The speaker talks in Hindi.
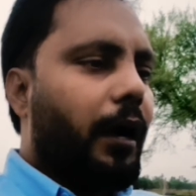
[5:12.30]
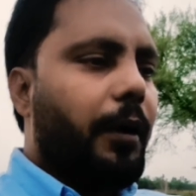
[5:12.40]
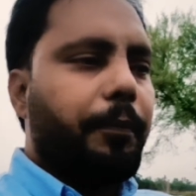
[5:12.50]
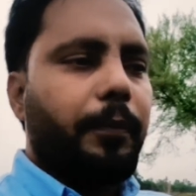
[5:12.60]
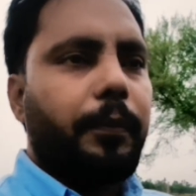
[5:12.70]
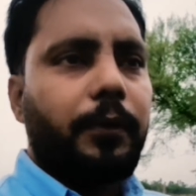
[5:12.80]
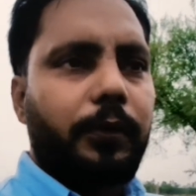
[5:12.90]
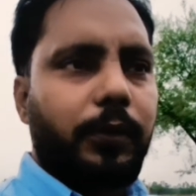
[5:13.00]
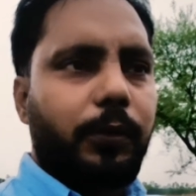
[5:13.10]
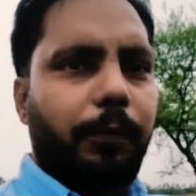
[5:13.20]
हैंड
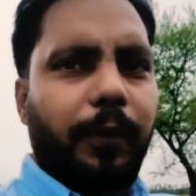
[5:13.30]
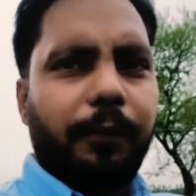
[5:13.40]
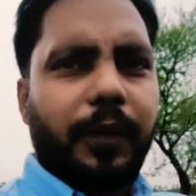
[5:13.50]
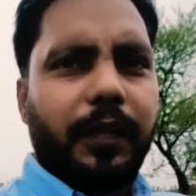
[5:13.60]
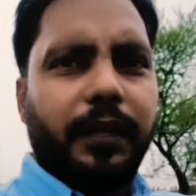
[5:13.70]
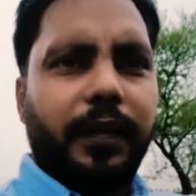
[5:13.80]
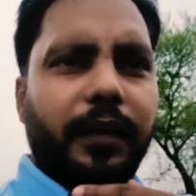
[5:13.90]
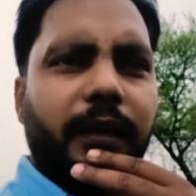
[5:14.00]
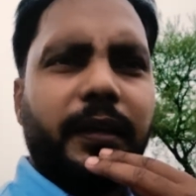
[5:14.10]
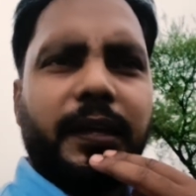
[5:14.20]
ये जो पंप रहता है
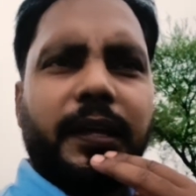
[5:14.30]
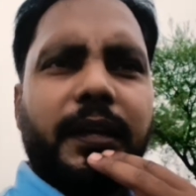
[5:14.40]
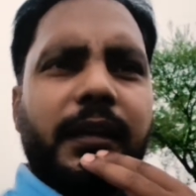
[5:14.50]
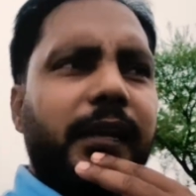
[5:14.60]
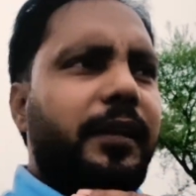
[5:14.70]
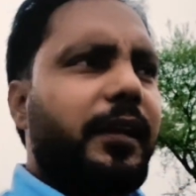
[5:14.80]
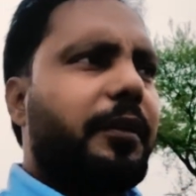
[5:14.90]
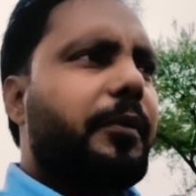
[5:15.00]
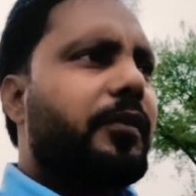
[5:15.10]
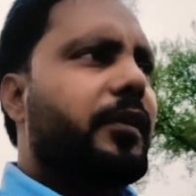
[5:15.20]
ना
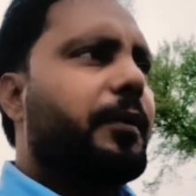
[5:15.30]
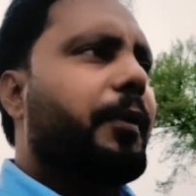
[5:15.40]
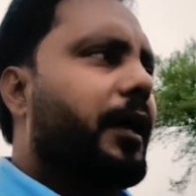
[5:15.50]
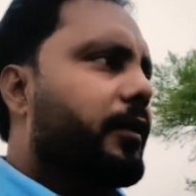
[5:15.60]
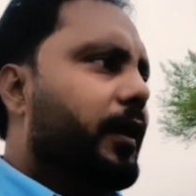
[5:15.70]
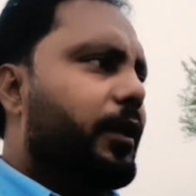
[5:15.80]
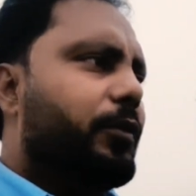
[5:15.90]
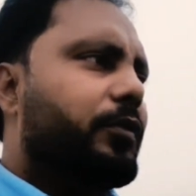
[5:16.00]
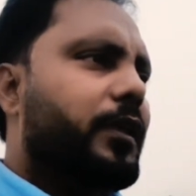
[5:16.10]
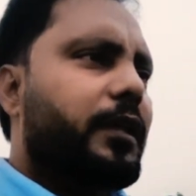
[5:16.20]
यानी मशीन पानी वाली
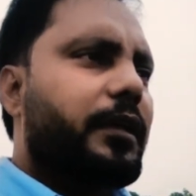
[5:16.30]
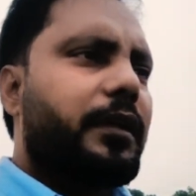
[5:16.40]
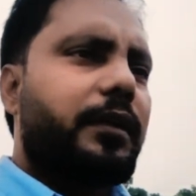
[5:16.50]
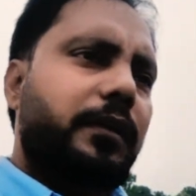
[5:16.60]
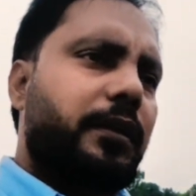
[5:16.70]
उससे ये